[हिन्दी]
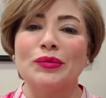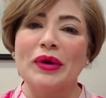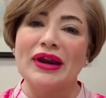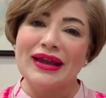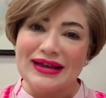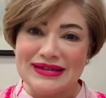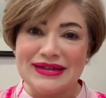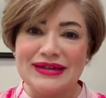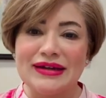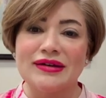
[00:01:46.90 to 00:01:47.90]
फिर
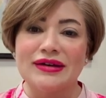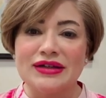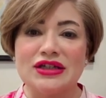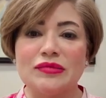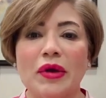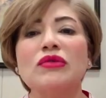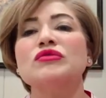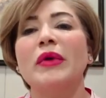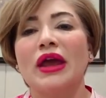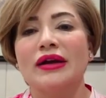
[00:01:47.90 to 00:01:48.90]
कैसी रजीम है
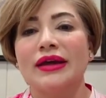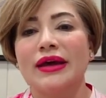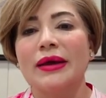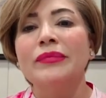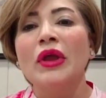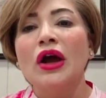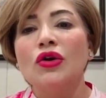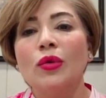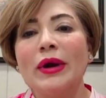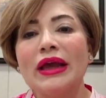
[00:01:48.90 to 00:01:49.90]
उसमें क्या क्या है
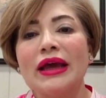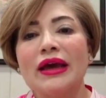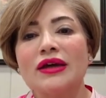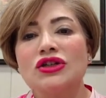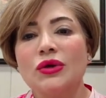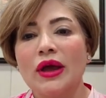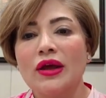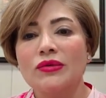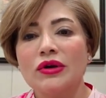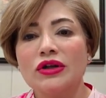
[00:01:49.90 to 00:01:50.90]
नो बडी हेयर जो
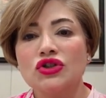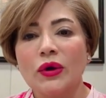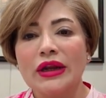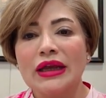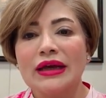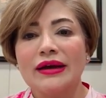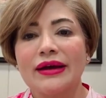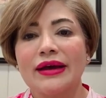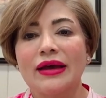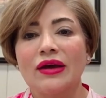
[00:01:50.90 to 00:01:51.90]
है उन्होंने ज्वाइन किया
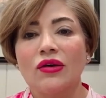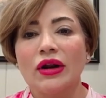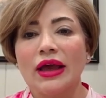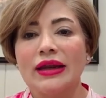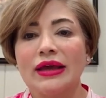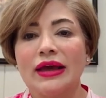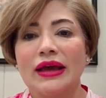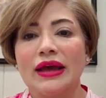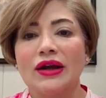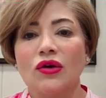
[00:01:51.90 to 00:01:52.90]
है और कह रही
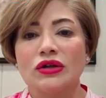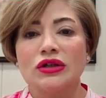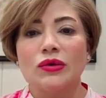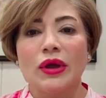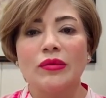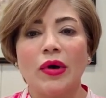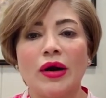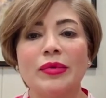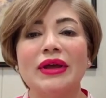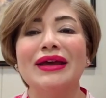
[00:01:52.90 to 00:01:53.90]
हैं हे डॉक्टर लुकिंग
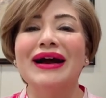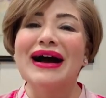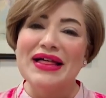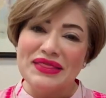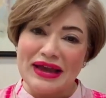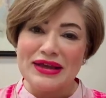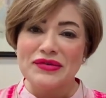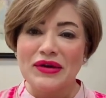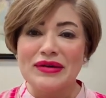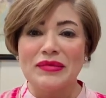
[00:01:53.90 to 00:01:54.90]
बार भी
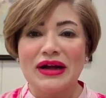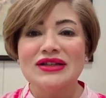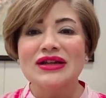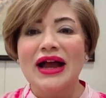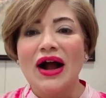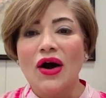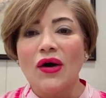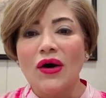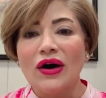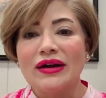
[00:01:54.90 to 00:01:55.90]
थैंक यू वेरी मच
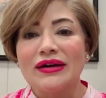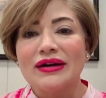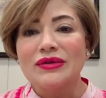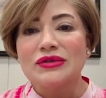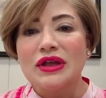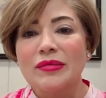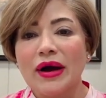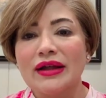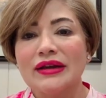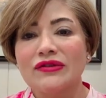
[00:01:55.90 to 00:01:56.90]
और उसके
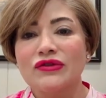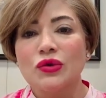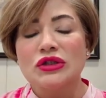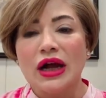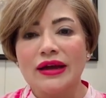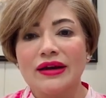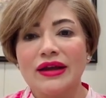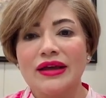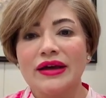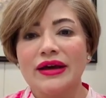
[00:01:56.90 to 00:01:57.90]
बाद अफरोज़
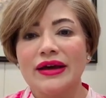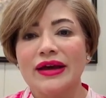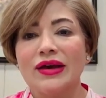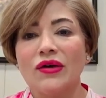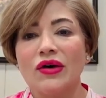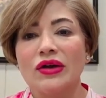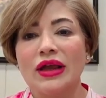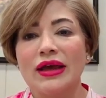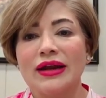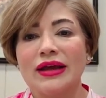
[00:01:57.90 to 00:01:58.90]
जाकिर ने किया है
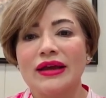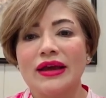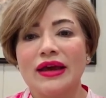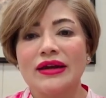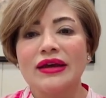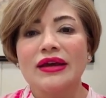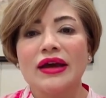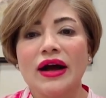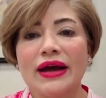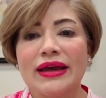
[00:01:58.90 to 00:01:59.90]
और कह रहे हैं कह रही हैं
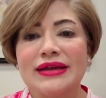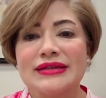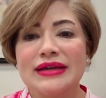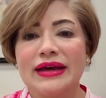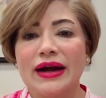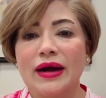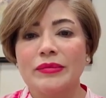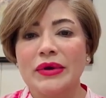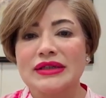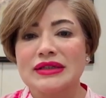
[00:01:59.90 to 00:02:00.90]
कि हाय कैसी हैं
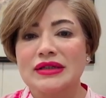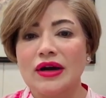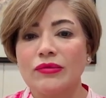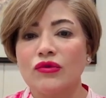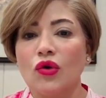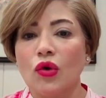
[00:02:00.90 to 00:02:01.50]
आप बेस्ट स्क्रब फॉर